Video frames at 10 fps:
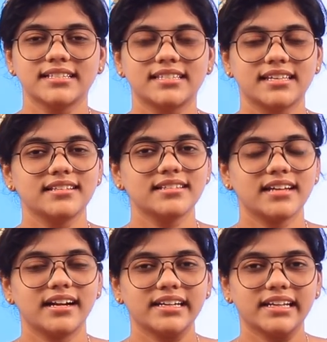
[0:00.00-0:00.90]
స్కిల్స్
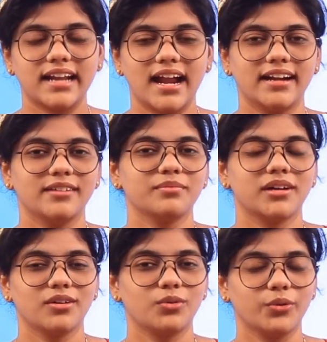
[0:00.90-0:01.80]
అంటే
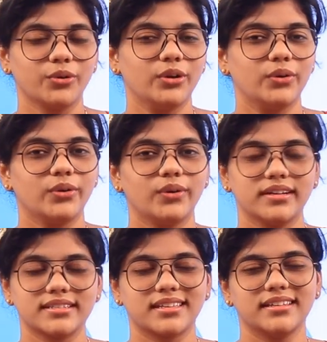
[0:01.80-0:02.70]
ర్యాండమ్గా గూగుల్లో
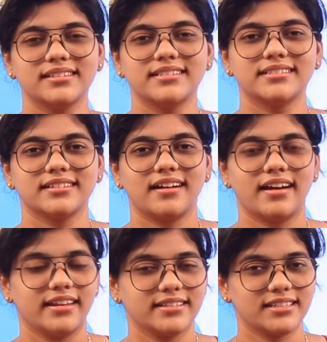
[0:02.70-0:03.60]
స్కిల్స్
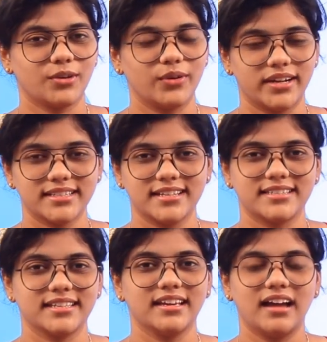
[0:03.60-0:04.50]
అనేసి
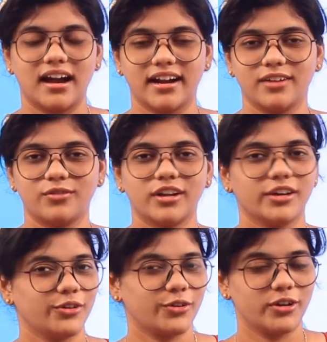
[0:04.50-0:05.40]
కొట్టేసేసి అక్కడ
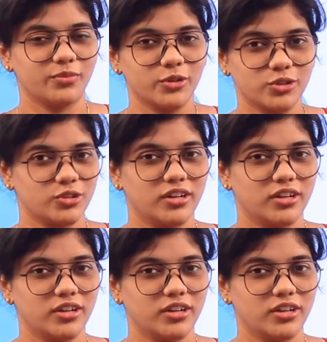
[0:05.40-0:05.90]
ఏమున్నాయో రెండు మూడు